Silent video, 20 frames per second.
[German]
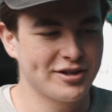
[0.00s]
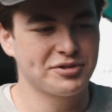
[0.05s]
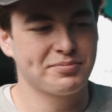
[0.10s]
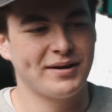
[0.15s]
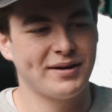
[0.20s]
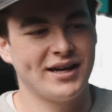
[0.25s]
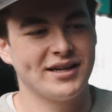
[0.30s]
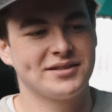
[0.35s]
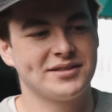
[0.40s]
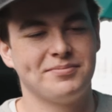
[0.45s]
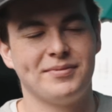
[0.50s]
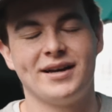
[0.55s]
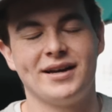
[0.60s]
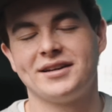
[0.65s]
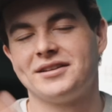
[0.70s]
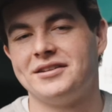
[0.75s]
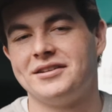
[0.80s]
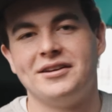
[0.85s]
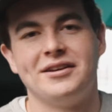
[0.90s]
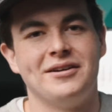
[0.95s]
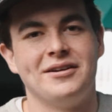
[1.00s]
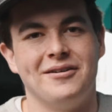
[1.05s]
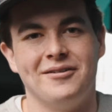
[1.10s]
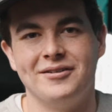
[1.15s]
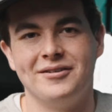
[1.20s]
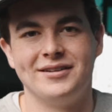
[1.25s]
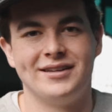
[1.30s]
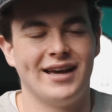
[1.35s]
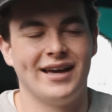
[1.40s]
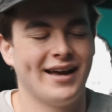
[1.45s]
Spaß macht
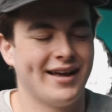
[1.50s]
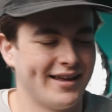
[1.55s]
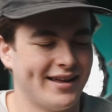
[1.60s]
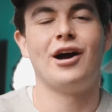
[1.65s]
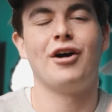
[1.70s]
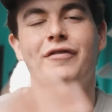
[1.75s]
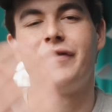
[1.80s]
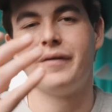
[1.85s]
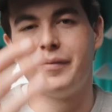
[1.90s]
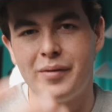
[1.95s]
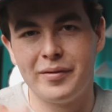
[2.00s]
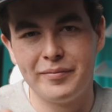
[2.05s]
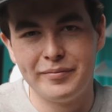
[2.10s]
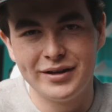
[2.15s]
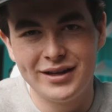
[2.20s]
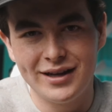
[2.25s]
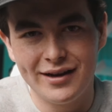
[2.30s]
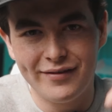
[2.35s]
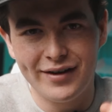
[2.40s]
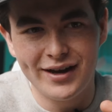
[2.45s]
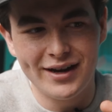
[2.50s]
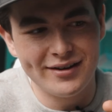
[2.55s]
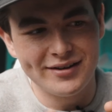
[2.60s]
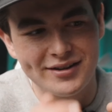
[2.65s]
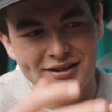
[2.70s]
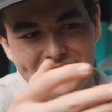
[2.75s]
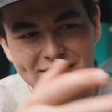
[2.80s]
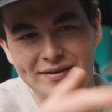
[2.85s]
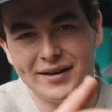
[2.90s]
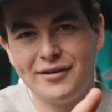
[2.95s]
und ja, auch wenn man mittlerweile
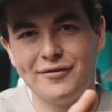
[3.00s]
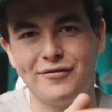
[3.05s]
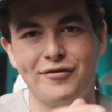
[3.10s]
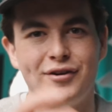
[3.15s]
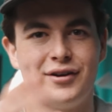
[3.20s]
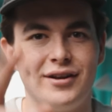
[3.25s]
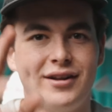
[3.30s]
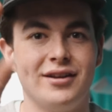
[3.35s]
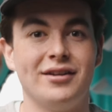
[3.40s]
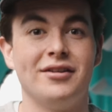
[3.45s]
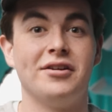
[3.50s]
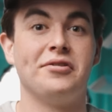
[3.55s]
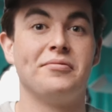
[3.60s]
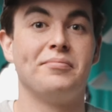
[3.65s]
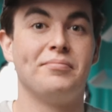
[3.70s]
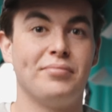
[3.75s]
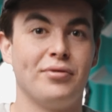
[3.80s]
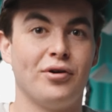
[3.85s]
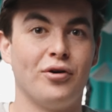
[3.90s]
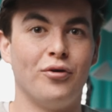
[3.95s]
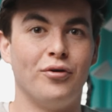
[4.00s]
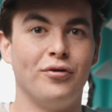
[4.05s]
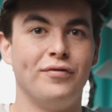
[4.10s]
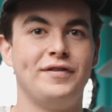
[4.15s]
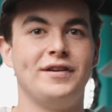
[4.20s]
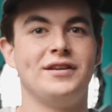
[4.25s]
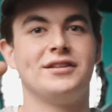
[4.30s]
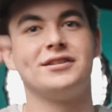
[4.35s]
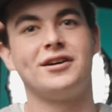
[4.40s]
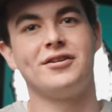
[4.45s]
deswegen von den
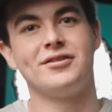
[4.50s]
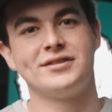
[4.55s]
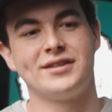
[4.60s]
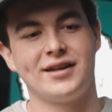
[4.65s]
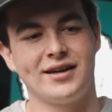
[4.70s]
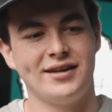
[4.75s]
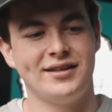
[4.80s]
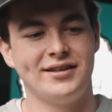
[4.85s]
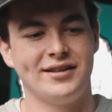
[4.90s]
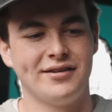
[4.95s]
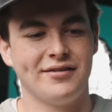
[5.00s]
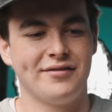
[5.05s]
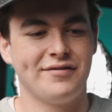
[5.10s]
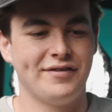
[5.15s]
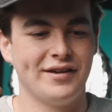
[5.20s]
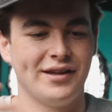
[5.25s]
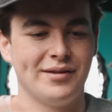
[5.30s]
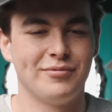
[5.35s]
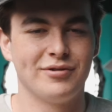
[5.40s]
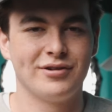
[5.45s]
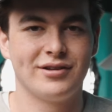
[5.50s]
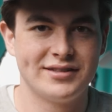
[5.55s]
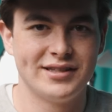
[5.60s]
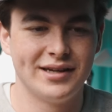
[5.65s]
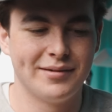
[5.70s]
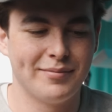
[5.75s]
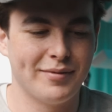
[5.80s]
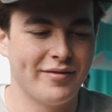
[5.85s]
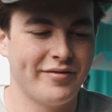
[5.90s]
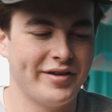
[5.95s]
Profis aus der richtigen Film- und
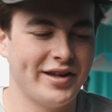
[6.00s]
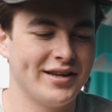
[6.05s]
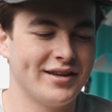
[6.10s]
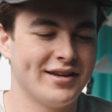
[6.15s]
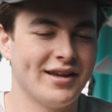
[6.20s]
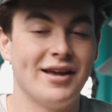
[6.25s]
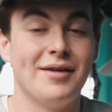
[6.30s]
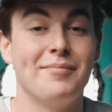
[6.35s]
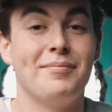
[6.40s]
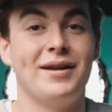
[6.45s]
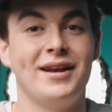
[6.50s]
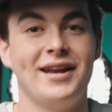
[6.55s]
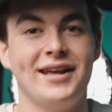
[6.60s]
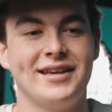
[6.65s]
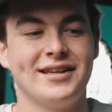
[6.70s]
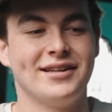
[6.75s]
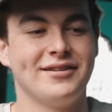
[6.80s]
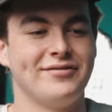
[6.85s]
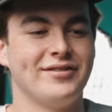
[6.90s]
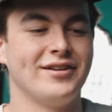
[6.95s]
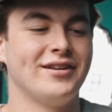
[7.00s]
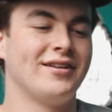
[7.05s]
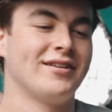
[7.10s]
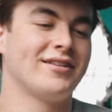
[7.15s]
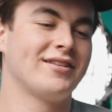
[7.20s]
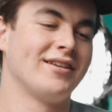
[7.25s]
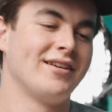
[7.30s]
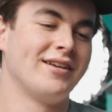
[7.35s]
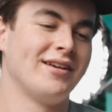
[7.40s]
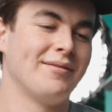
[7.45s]
Cinema-Welt belächelt
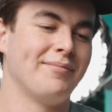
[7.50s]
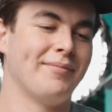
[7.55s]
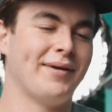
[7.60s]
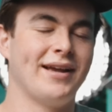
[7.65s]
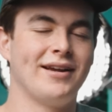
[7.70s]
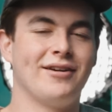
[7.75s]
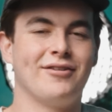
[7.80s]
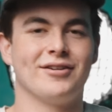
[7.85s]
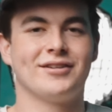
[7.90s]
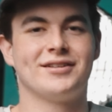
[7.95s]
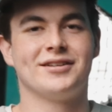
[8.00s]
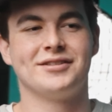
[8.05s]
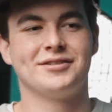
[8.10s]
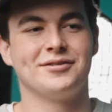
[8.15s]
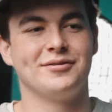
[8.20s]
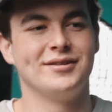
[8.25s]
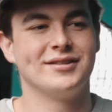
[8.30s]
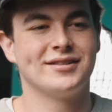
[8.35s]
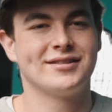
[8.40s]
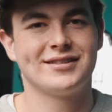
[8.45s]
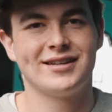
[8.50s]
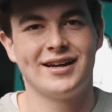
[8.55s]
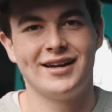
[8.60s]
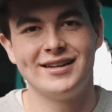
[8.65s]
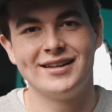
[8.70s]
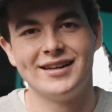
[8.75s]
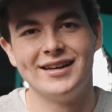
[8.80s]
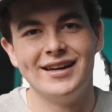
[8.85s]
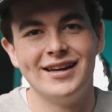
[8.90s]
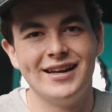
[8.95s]
wird, mein Gott, so ist es
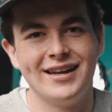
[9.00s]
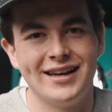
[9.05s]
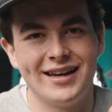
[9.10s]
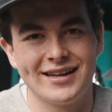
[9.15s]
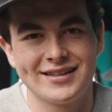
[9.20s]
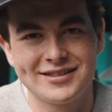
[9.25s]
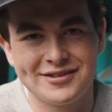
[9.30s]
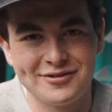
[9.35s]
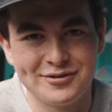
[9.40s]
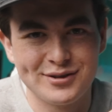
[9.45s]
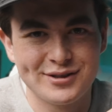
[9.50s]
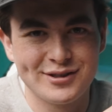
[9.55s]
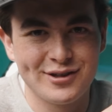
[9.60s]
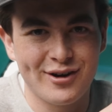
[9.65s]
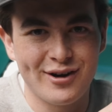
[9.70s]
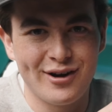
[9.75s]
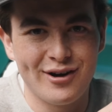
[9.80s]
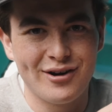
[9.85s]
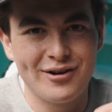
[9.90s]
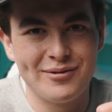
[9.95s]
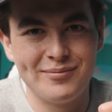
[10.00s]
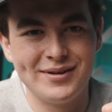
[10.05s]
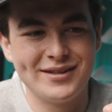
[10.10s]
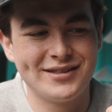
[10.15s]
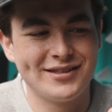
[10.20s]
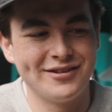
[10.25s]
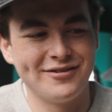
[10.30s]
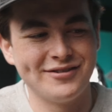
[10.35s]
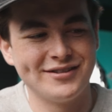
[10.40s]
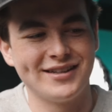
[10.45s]
halt. Lasst uns doch auch ein
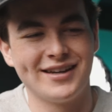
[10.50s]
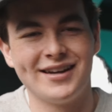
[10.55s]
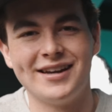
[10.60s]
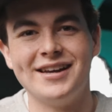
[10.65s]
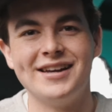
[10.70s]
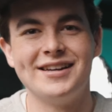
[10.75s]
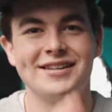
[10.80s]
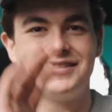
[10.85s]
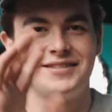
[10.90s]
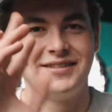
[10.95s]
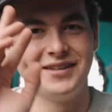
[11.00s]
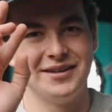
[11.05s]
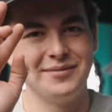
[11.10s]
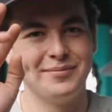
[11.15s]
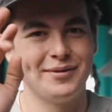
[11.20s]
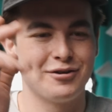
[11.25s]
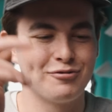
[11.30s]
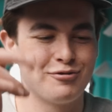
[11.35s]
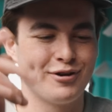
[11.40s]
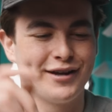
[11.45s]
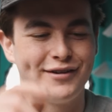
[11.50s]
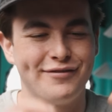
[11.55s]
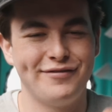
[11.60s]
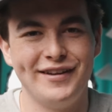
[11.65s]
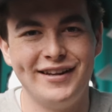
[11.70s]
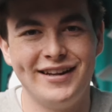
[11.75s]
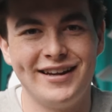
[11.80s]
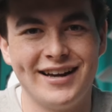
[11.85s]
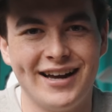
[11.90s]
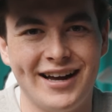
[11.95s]
bisschen unser
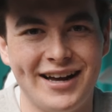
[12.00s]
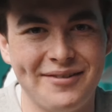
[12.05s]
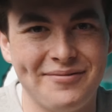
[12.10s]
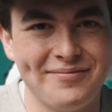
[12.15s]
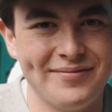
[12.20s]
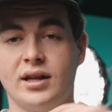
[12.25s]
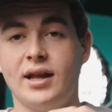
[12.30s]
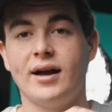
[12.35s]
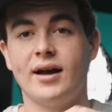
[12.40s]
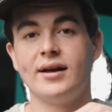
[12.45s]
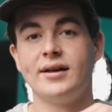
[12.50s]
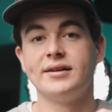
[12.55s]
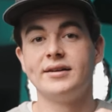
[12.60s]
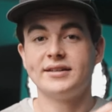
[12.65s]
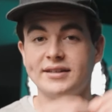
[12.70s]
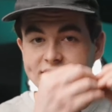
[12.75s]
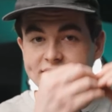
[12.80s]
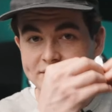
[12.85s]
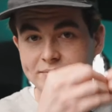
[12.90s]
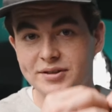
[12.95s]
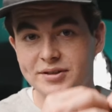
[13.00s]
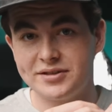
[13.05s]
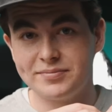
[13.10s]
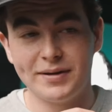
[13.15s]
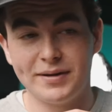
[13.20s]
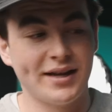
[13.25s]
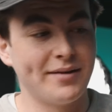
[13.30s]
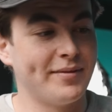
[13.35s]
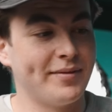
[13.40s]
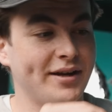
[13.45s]
Cinema-Rig-Feeling haben. Ja, das ist zumindest
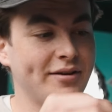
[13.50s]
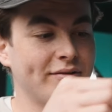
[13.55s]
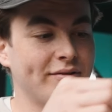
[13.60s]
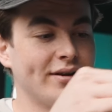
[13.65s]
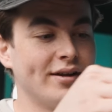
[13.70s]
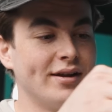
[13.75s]
meine Meinung.